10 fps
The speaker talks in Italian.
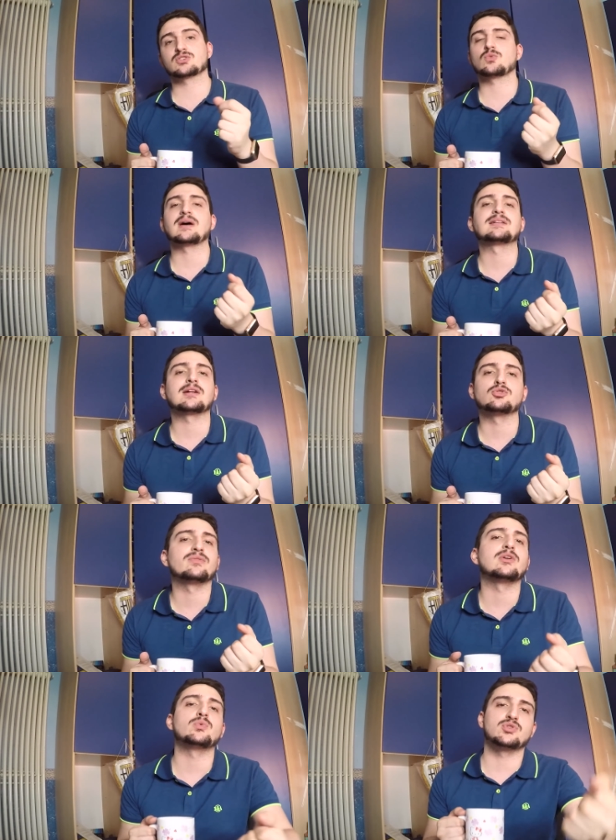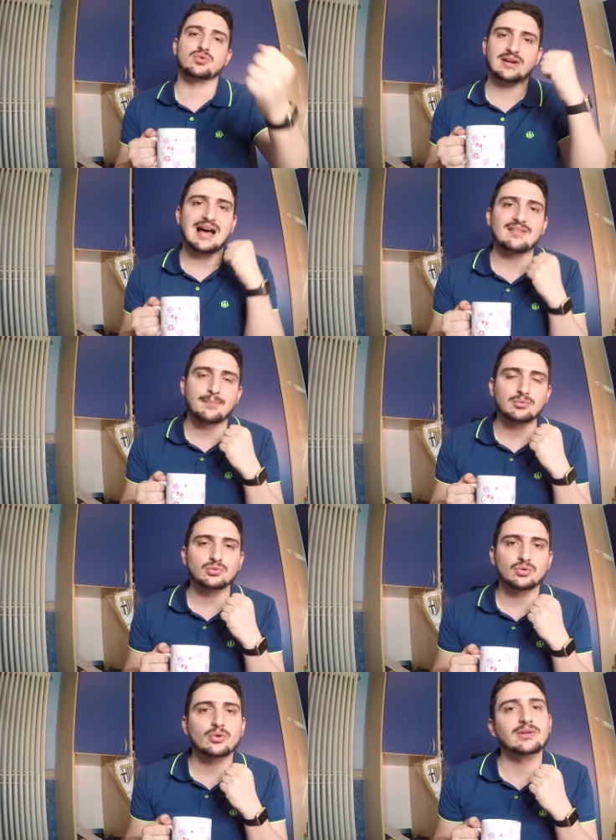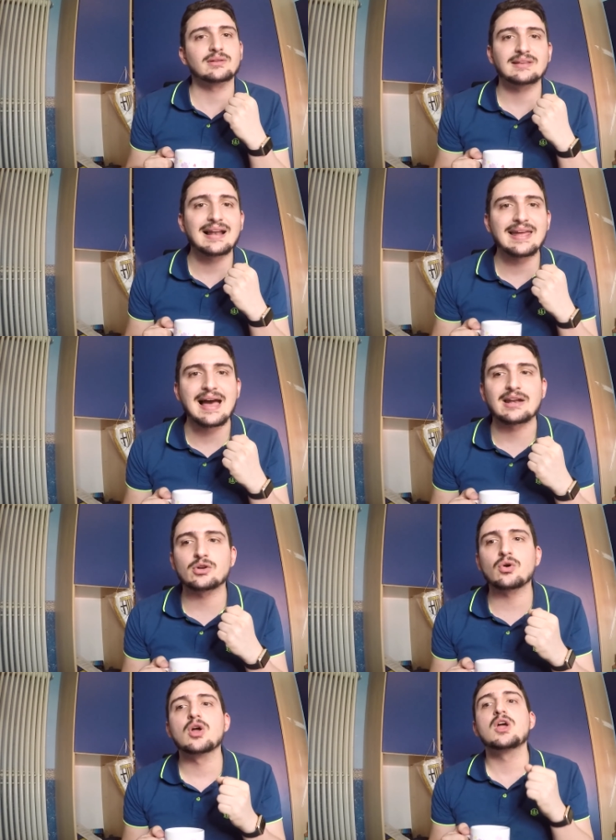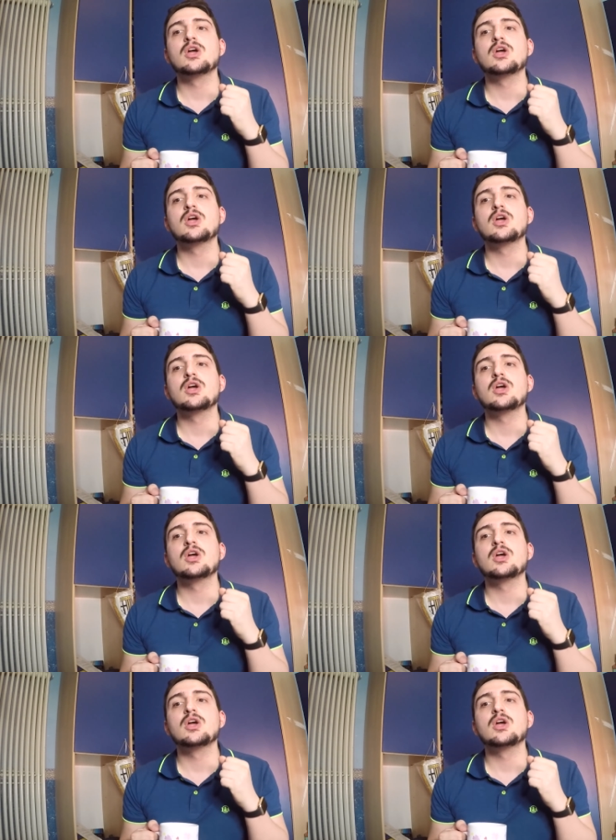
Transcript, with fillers: squadra dove lui giocava appunto in tale anno,